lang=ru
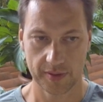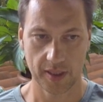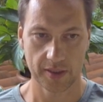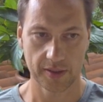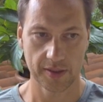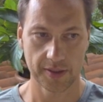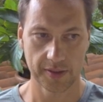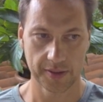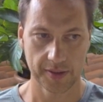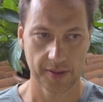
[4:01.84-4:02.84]
как это
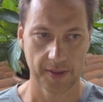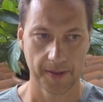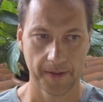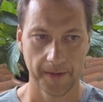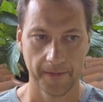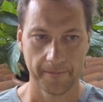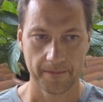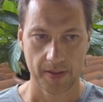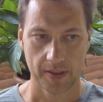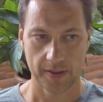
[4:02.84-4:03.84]
делать.
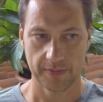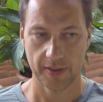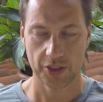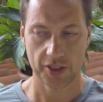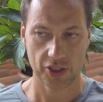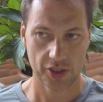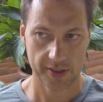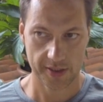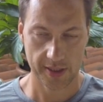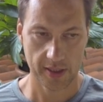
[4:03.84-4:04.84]
Э, ваша
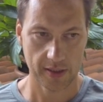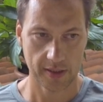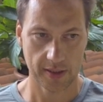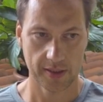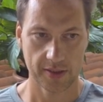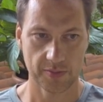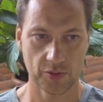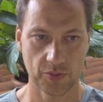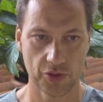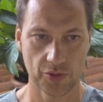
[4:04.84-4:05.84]
цель да, с
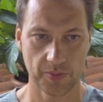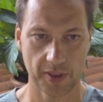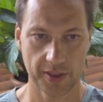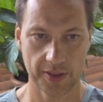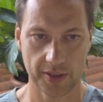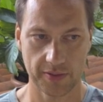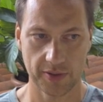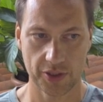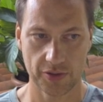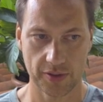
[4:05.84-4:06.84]
помощью практики,
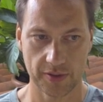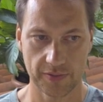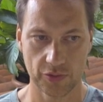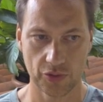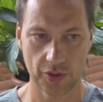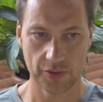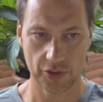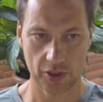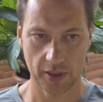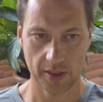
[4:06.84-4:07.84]
вашего
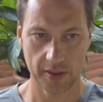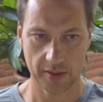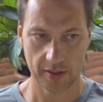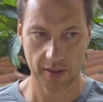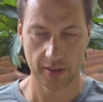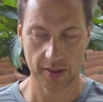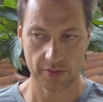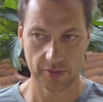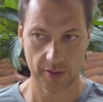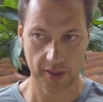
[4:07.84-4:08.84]
внутреннего желания как
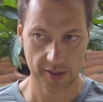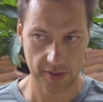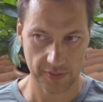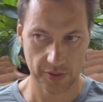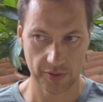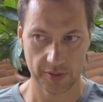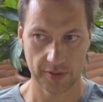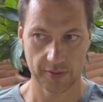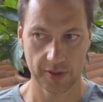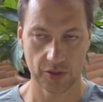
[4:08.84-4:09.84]
раз вот активировать
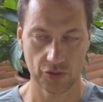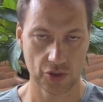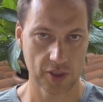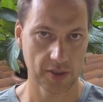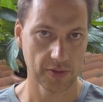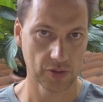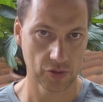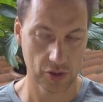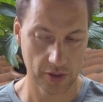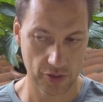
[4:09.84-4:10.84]
вот эту
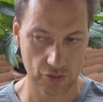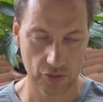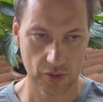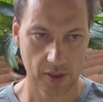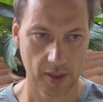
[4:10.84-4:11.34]
шишковидную железу,